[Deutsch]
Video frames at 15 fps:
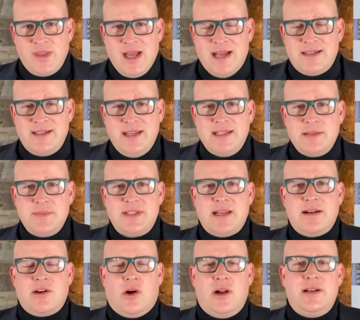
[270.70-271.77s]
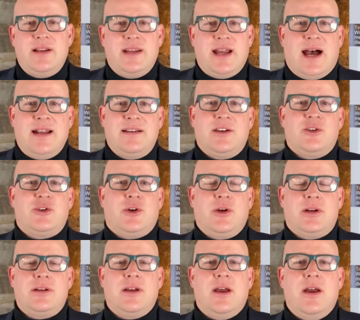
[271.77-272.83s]
hat diesem sein Gold in die Hand
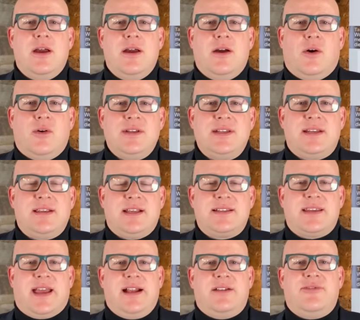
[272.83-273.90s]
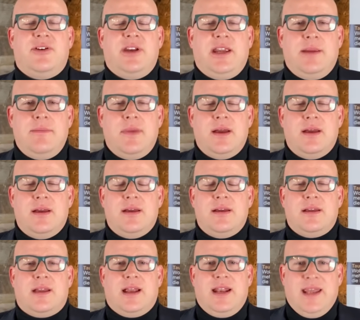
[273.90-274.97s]
gedrückt und sich das Geld von ihm
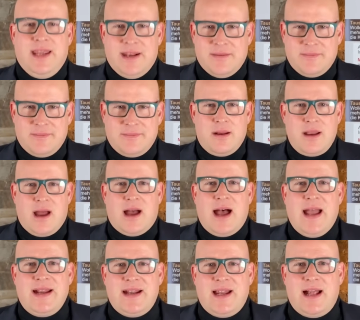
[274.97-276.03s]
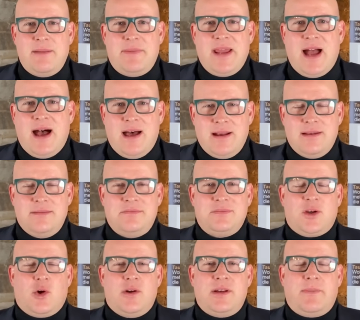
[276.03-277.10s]
geliehen. Nach eineinhalb
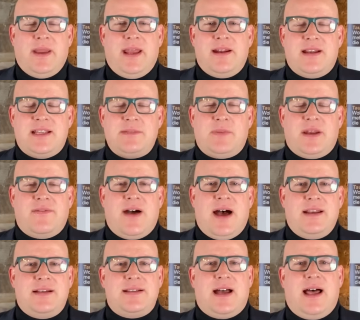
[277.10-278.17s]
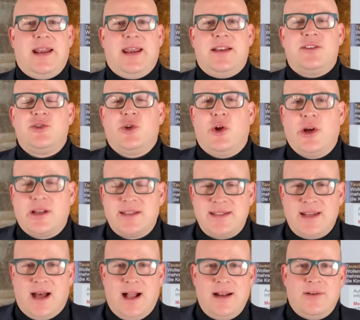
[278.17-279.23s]
Jahren konnte Peter das private Darlehen
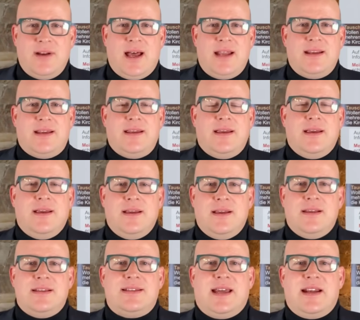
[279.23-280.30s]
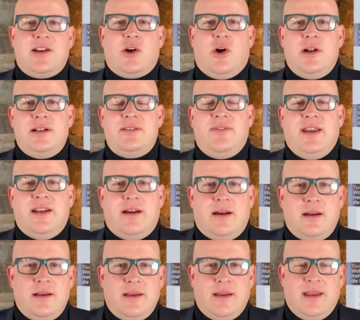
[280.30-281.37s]
zurückzahlen und hatte sein Gold
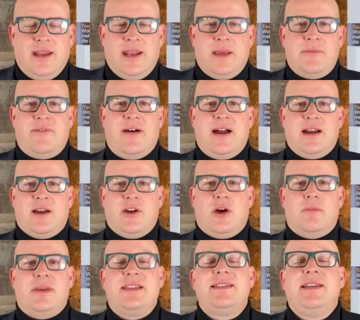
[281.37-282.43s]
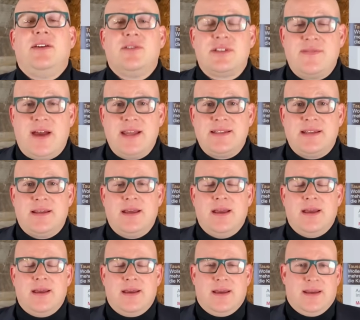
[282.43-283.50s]
wieder in Empfang genommen. Beziehungsweise,
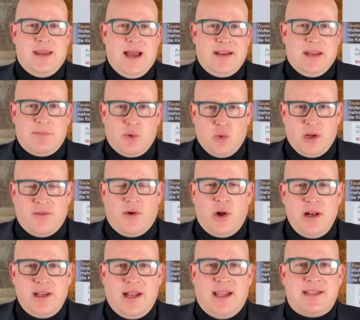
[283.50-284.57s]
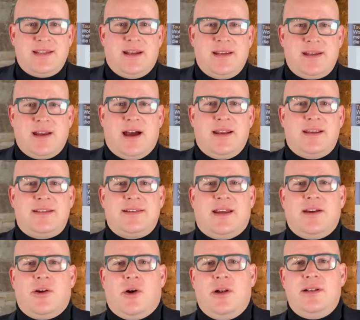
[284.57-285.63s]
ja, der Bruder wollte letztendlich gar nicht
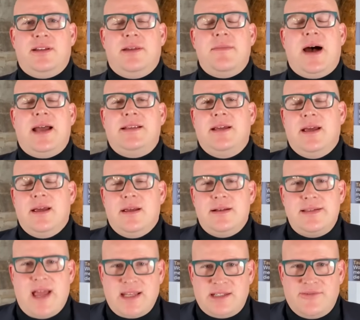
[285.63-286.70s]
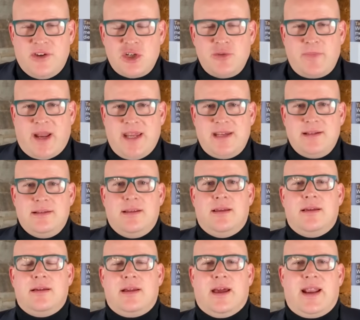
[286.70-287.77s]
sein Gold. Ihm hat das
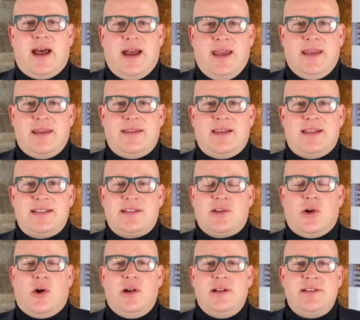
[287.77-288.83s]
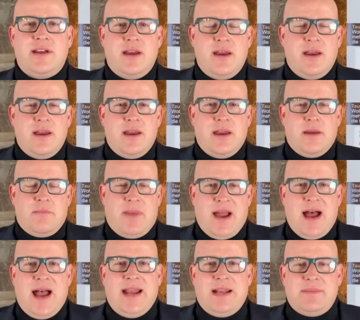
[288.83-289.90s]
Versprechen gereicht, das Gold
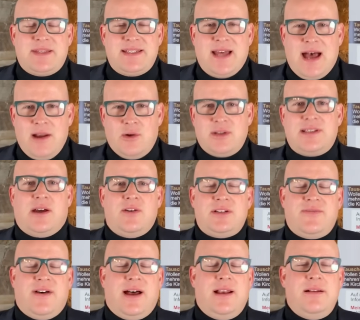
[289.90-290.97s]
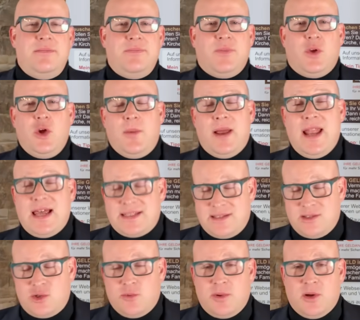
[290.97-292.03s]
bei einem Zahlungsausfall überlassen zu